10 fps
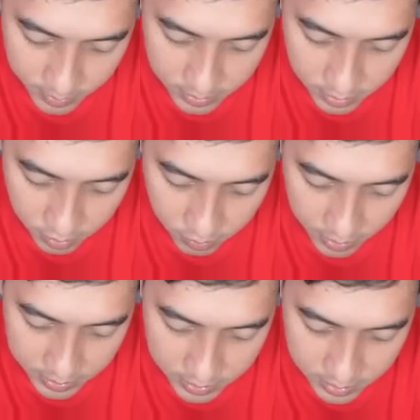mati jilong gue
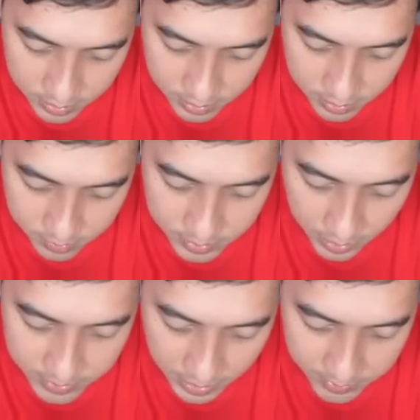guys bisa
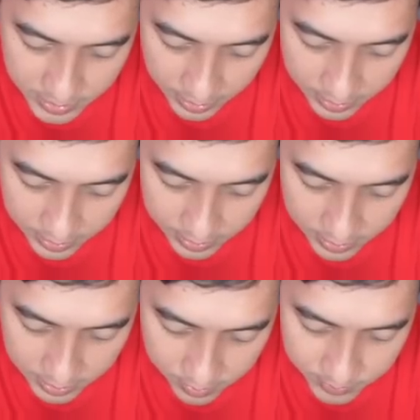bisa bisa
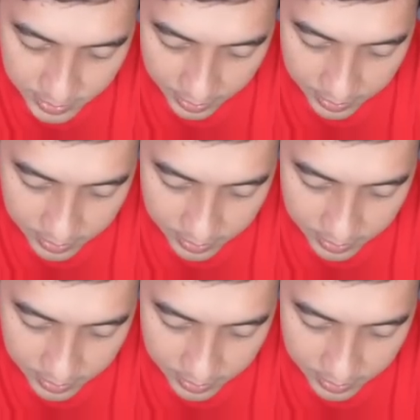bisa